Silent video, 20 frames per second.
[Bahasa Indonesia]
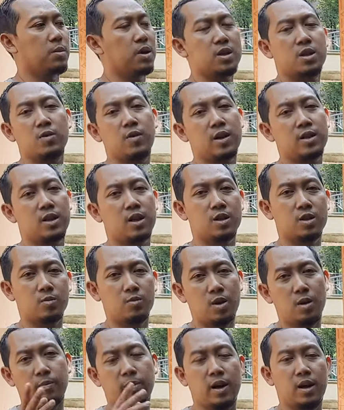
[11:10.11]
Masih wajar
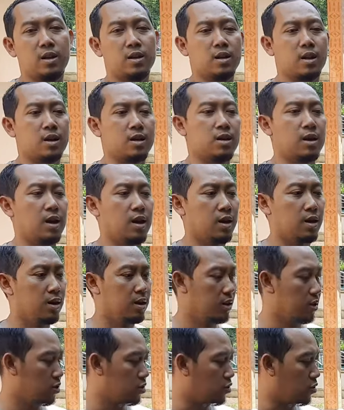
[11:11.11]
semua PR-nya ya
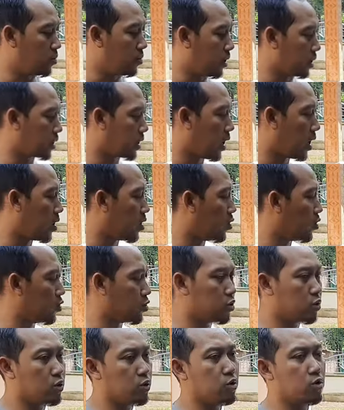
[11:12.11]
Cuman kalau
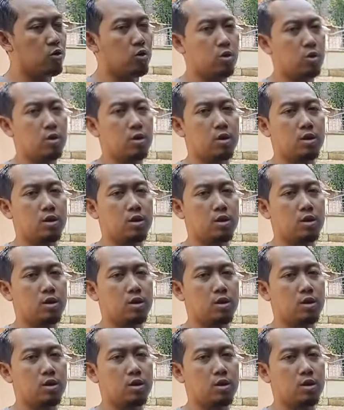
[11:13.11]
untuk